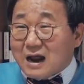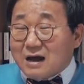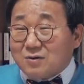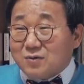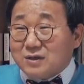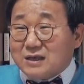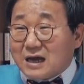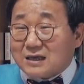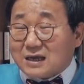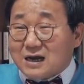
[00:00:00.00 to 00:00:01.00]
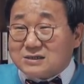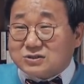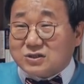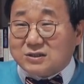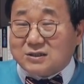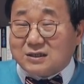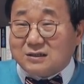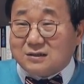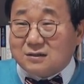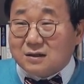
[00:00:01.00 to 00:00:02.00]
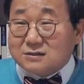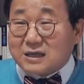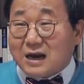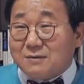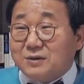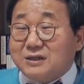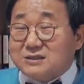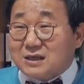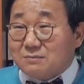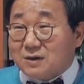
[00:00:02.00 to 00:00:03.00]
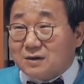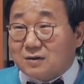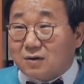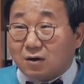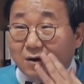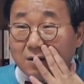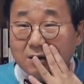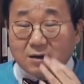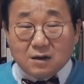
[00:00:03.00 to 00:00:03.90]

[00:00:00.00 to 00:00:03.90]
라고 이야기할 수 있는 사람은 이재명이고,